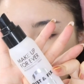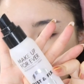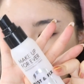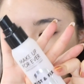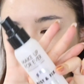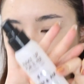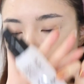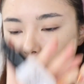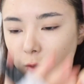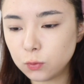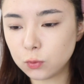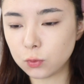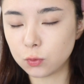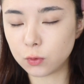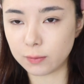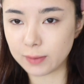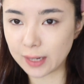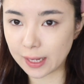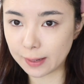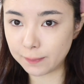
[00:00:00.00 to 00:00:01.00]
妆喷雾，
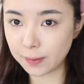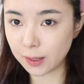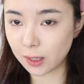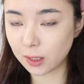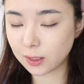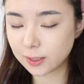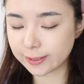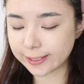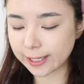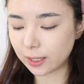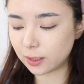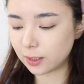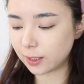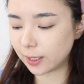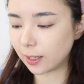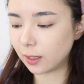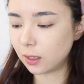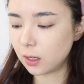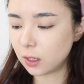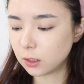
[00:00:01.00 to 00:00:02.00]
我们来 喷一下
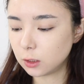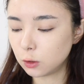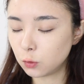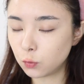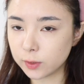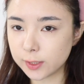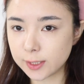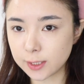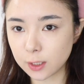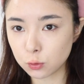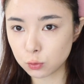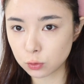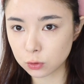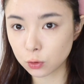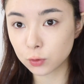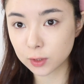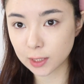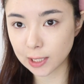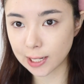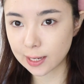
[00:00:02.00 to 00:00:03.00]
脸，因为我现在觉得
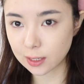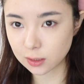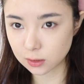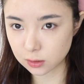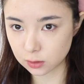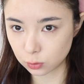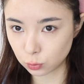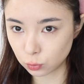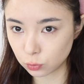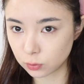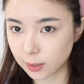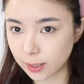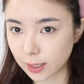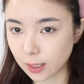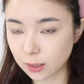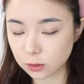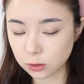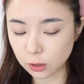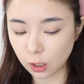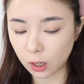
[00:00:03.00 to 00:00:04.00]
我的脸极度的
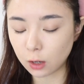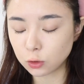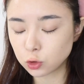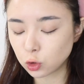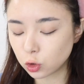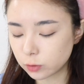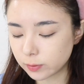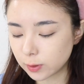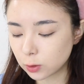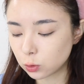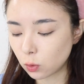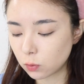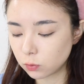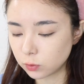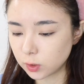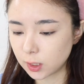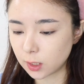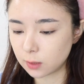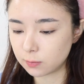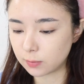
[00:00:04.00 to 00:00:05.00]
干燥。澳洲这边冬
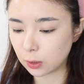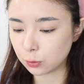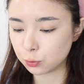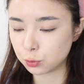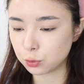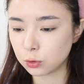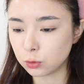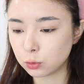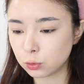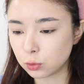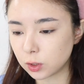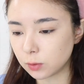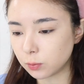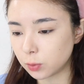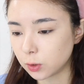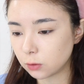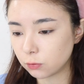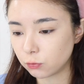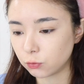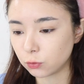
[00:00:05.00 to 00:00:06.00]
天嘛，我觉得最近
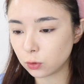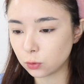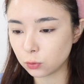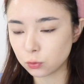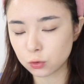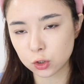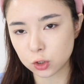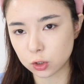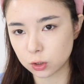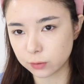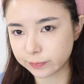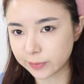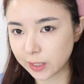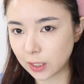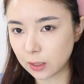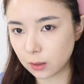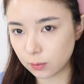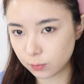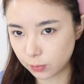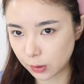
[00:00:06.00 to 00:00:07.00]
皮肤呢又是
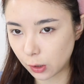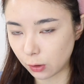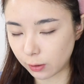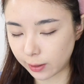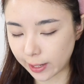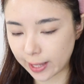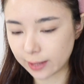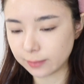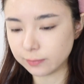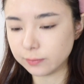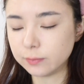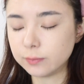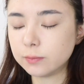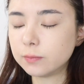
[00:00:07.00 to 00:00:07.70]
比较干。